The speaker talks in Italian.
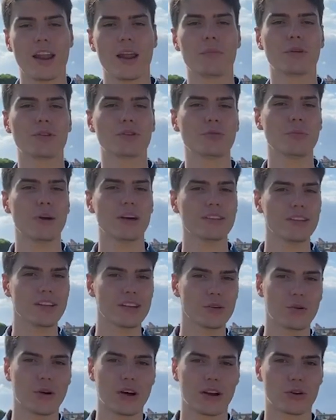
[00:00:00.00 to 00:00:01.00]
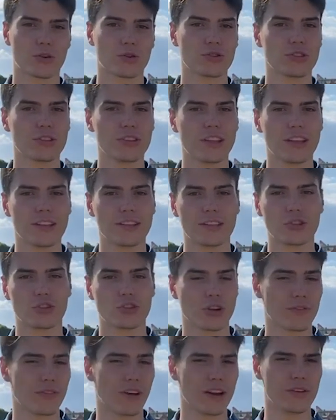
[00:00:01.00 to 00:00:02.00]
La mia domanda riguarda i cosiddetti
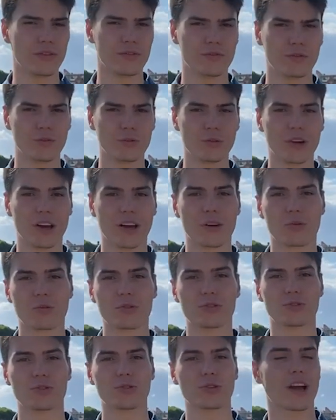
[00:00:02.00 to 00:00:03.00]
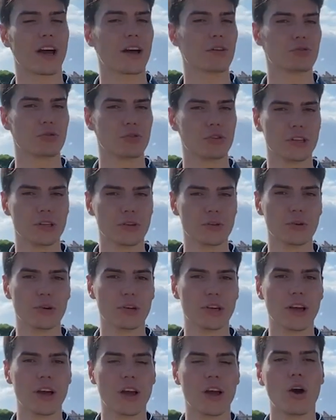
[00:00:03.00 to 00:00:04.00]
cervelli in fuga, in questo caso
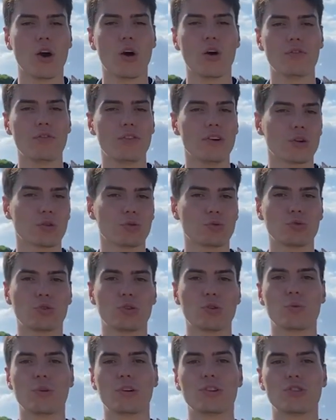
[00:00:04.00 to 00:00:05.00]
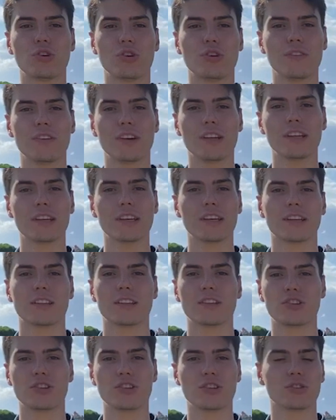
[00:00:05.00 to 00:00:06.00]
liguri, ovvero tutti quei giovani che
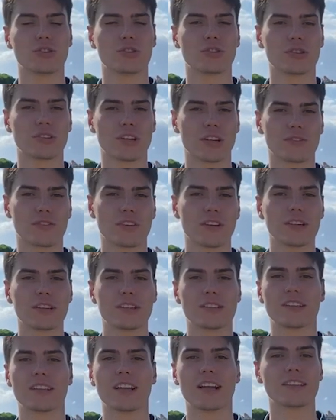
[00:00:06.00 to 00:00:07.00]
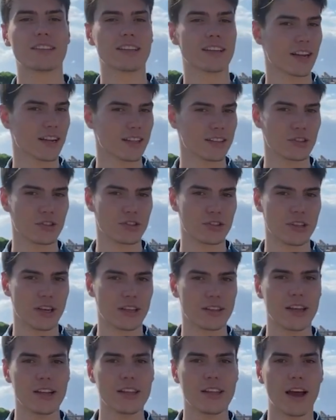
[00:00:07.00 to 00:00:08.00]
decidono di trasferirsi in altre grandi città
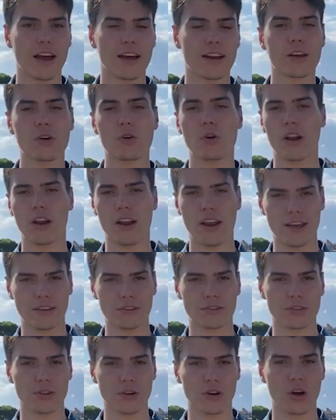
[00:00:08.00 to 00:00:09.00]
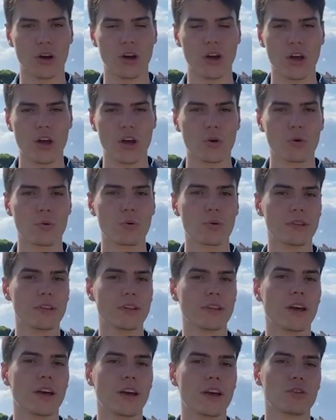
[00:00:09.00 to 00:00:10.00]
italiane o all'estero.
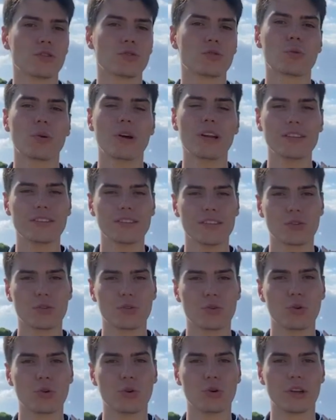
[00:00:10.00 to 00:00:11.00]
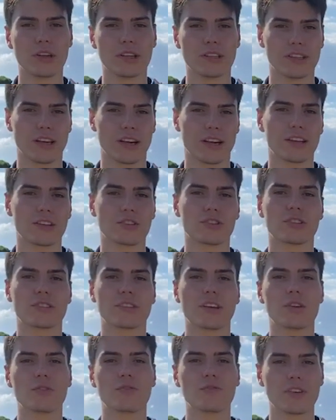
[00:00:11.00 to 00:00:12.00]
Quindi, su quali settori sarà
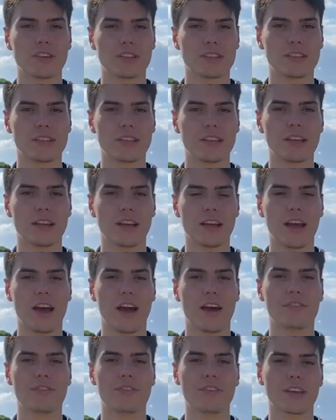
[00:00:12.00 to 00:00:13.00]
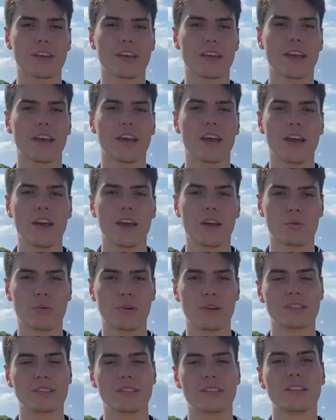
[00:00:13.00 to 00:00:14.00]
necessario investire affinché
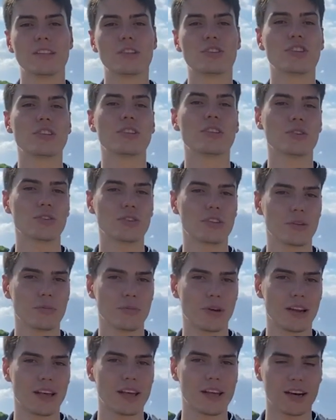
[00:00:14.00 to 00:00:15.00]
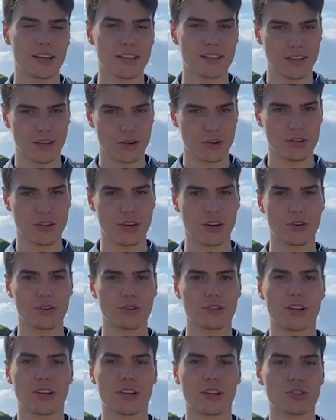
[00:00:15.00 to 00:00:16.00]
questi decidano di rimanere all'interno della
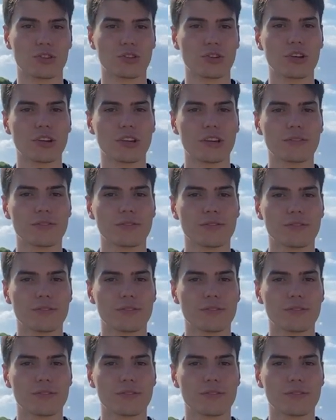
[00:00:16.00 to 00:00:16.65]
nostra regione?